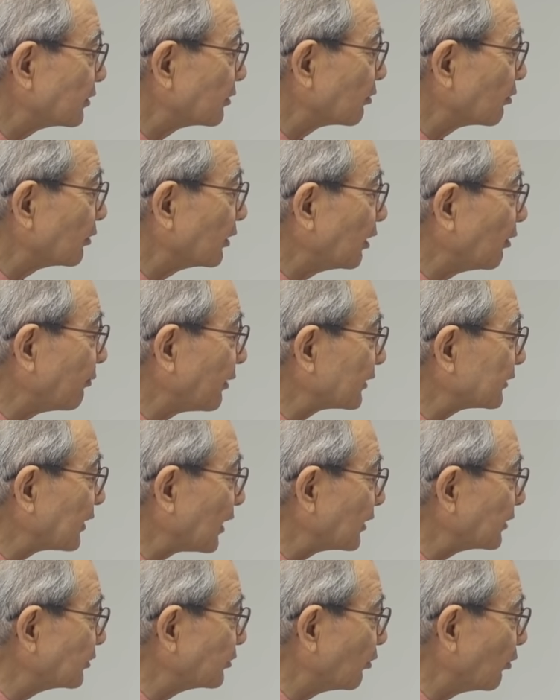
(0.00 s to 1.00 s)
これは
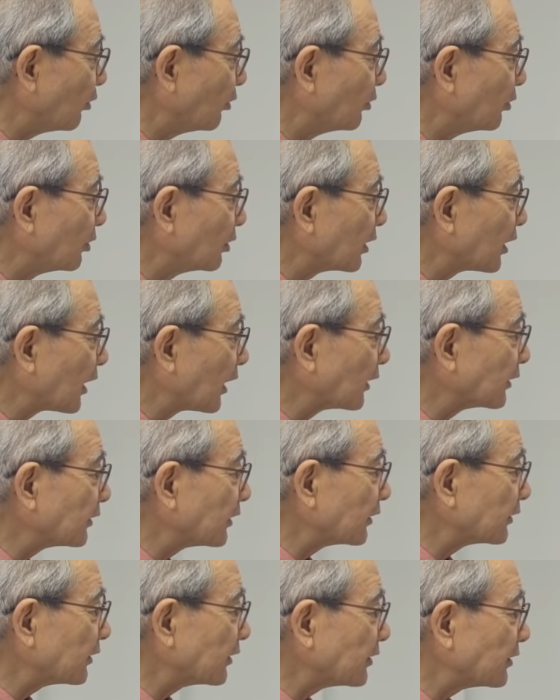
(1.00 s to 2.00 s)
マタイの書き
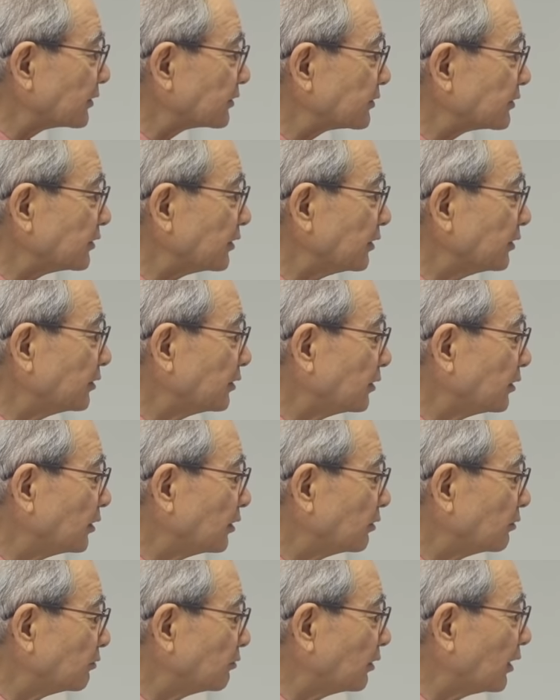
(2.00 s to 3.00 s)
方ですね。
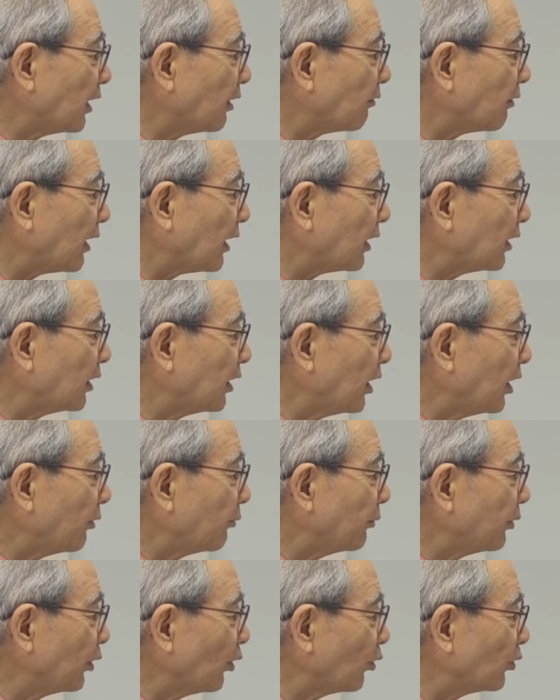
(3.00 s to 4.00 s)
ルカは
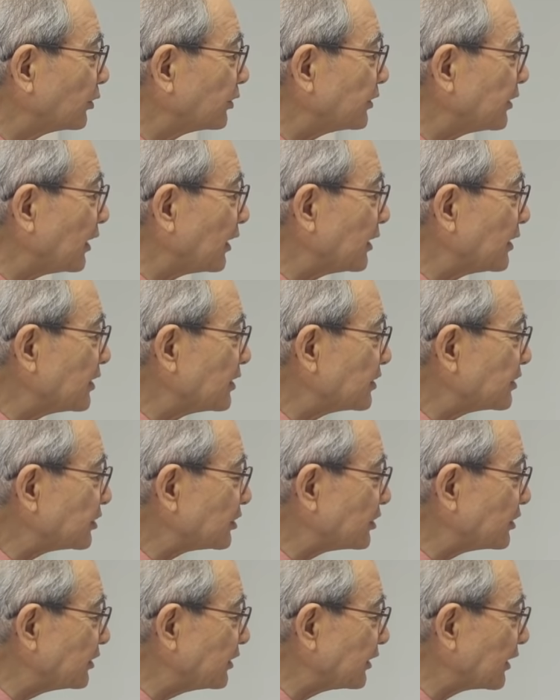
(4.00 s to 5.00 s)
病気で
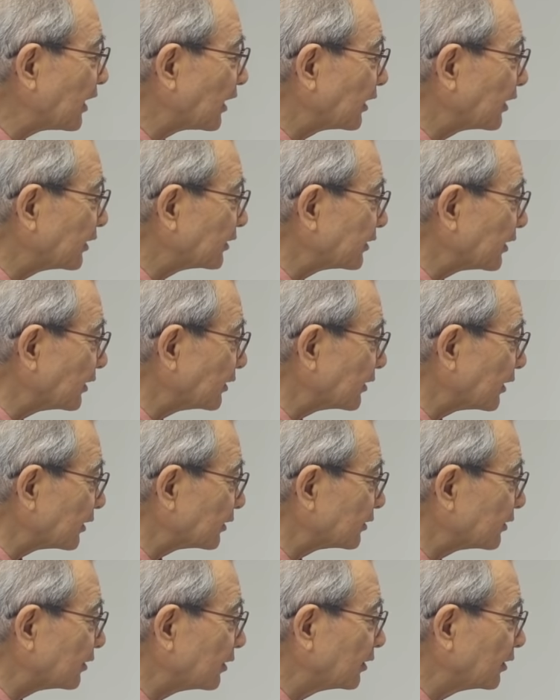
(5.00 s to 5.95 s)
死にかけていた。